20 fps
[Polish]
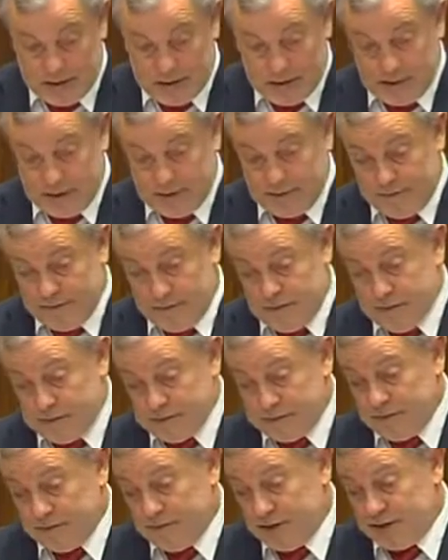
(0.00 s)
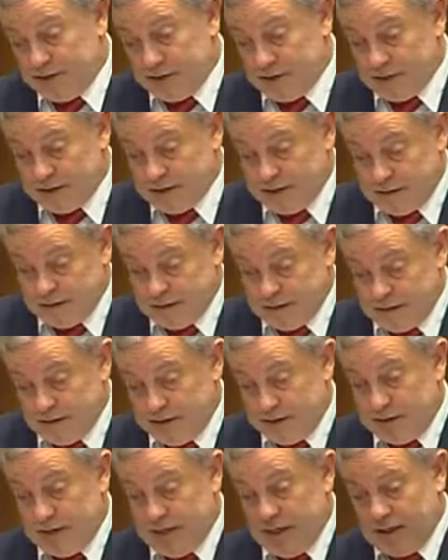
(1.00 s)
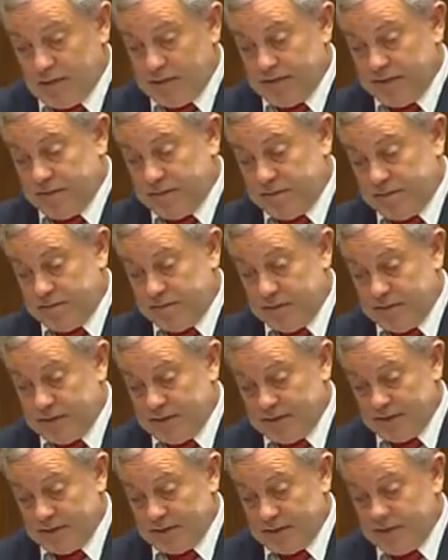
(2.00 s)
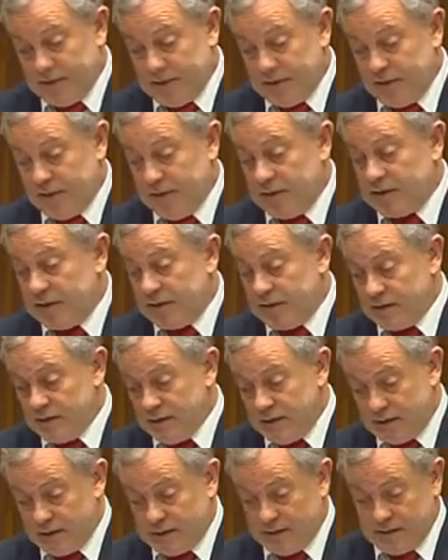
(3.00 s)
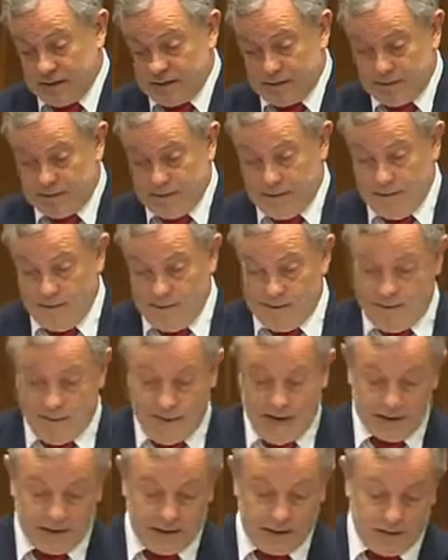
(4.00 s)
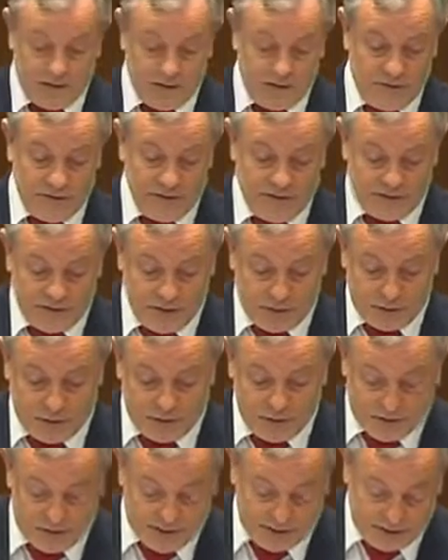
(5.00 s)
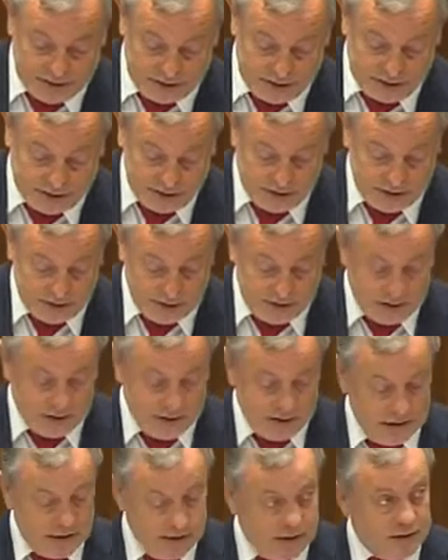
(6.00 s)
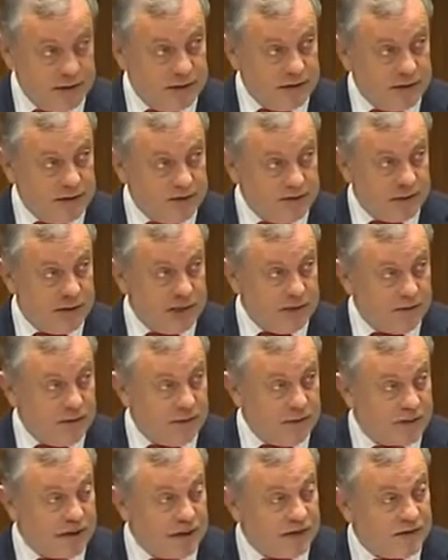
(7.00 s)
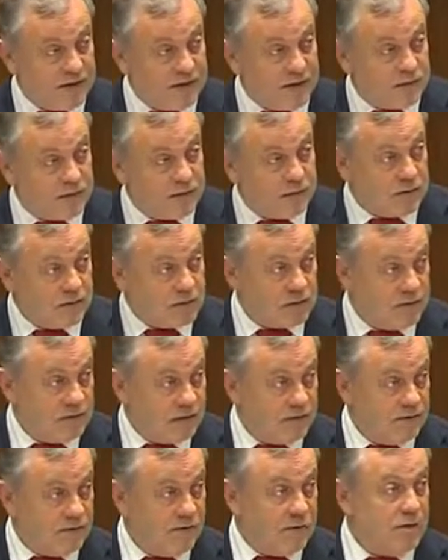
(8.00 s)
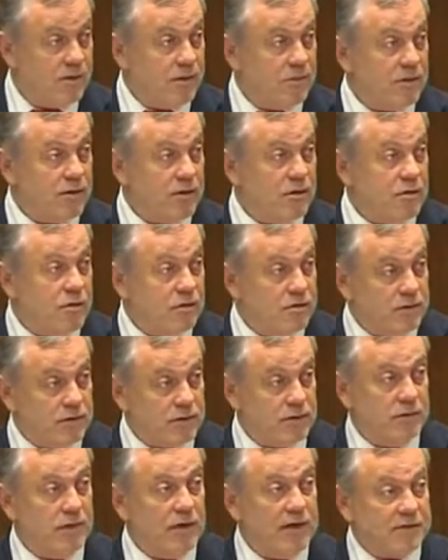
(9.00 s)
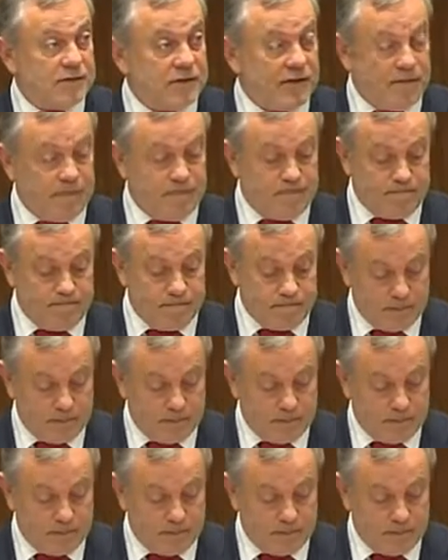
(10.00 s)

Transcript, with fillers: I wobec powyższego dzisiaj nie pozostaje mi nic innego, jak tylko wyartykułować szereg poprawek, które w imieniu mojego klubu zgłaszam